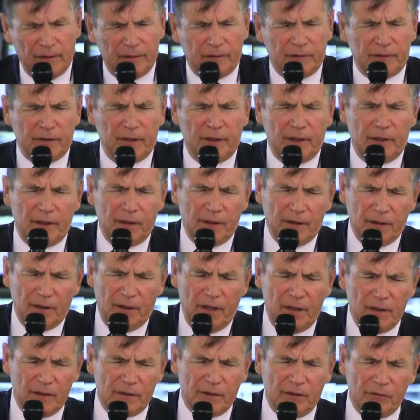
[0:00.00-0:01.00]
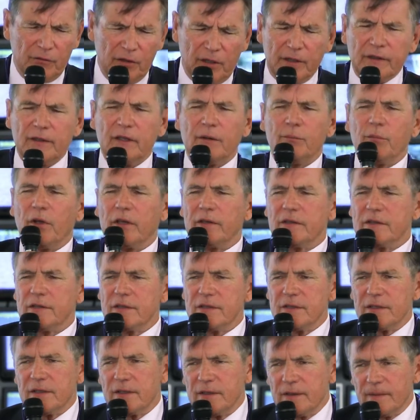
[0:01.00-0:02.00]
c'est d'avoir
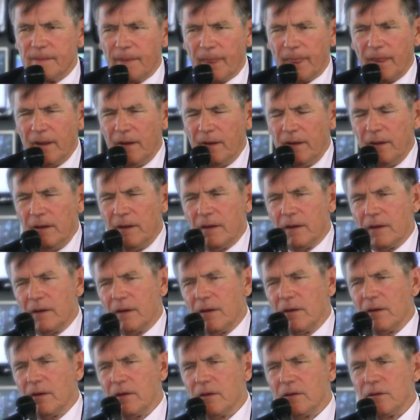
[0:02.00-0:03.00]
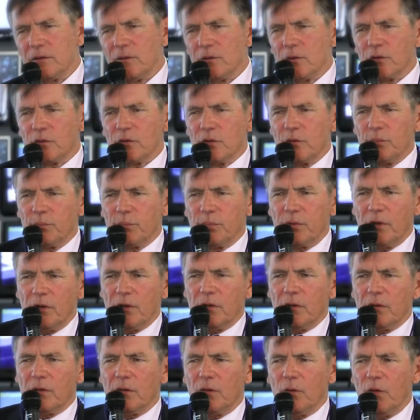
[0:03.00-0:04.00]
débaptisé euh, notre
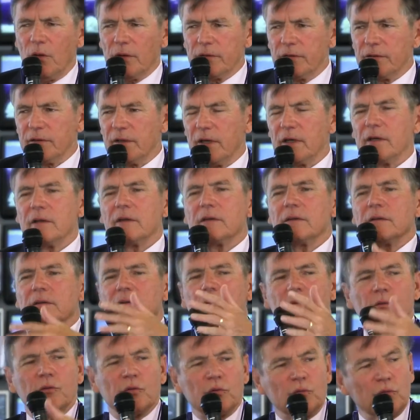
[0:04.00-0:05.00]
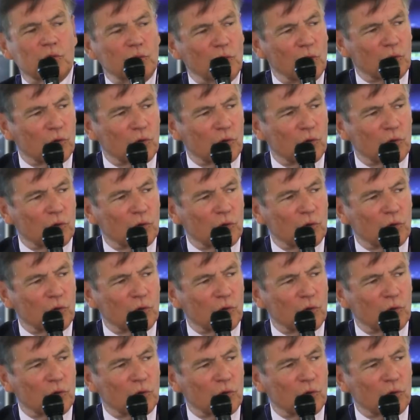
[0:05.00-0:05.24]
plan hors sec que,